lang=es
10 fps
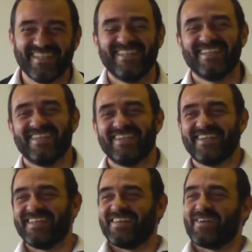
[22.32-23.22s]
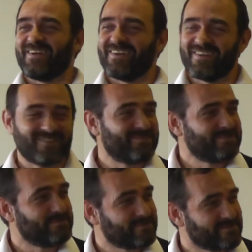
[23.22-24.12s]
Eh, empezamos con
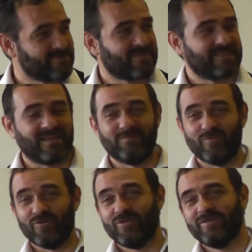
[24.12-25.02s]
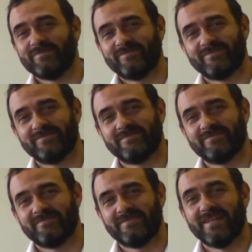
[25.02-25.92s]
Talmud. Talmud.
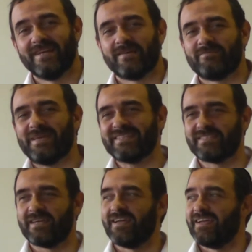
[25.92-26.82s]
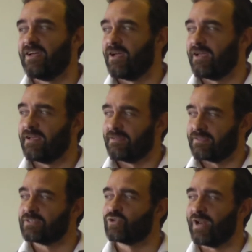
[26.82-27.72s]
Eh, fíjense,
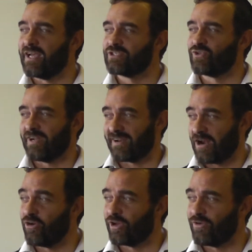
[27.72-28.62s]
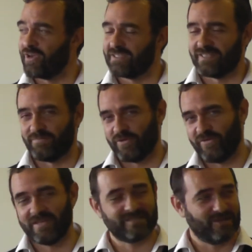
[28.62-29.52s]
suena, suena, raro lo que voy a decir, pero
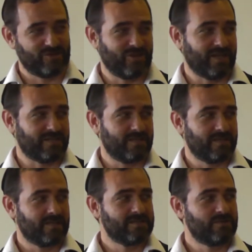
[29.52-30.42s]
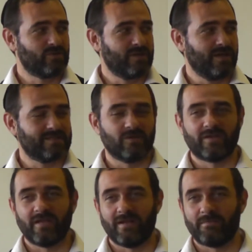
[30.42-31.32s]
fíjense lo siguiente. Si ustedes se lo
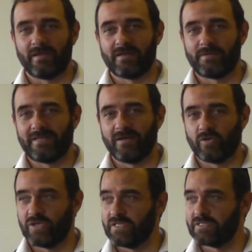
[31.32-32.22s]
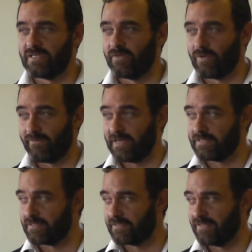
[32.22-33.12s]
quieren aprender los 15 de una
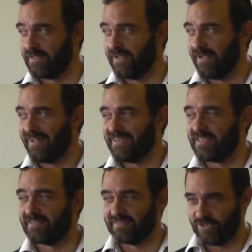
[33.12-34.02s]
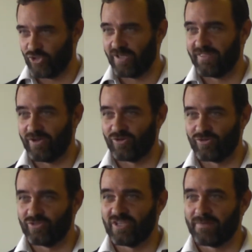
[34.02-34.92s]
vez, y yo les digo,
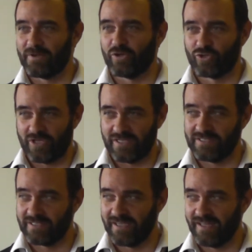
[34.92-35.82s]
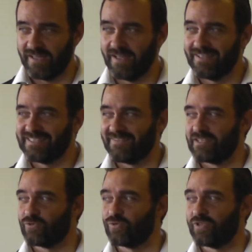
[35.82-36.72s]
díganme los 15, se van a
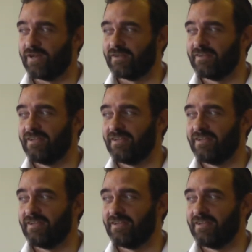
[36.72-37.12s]
asustar.